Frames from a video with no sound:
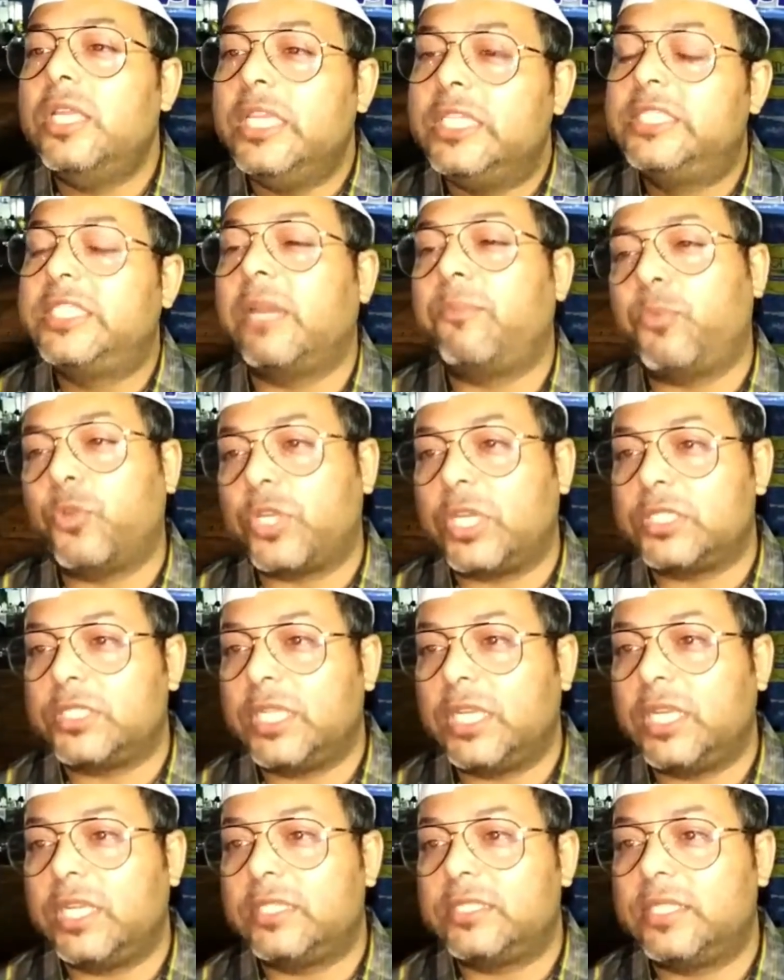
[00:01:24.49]
ইচ্ছা প্রকাশ
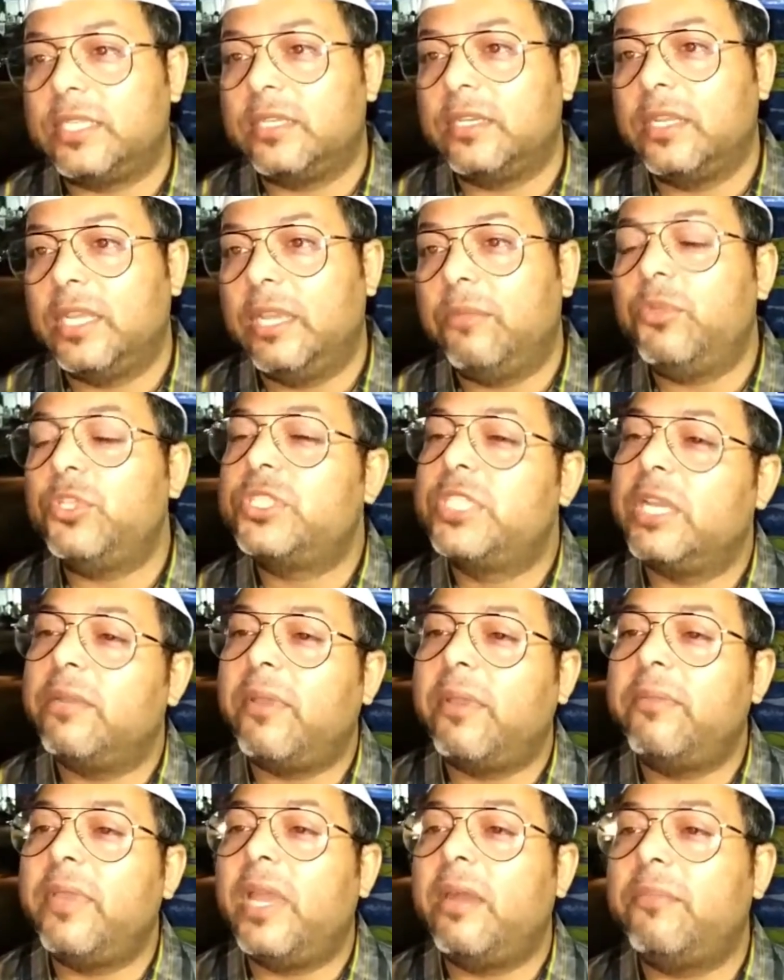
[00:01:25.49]
জানাচ্ছে এবং
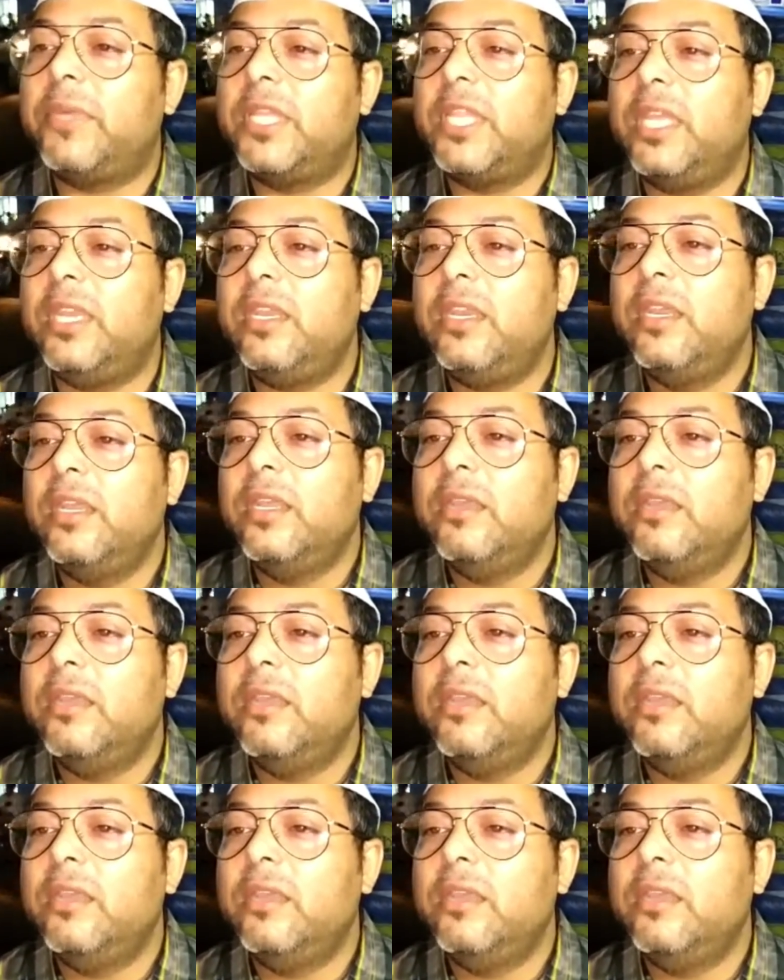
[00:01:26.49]
সেভাবে আমাদের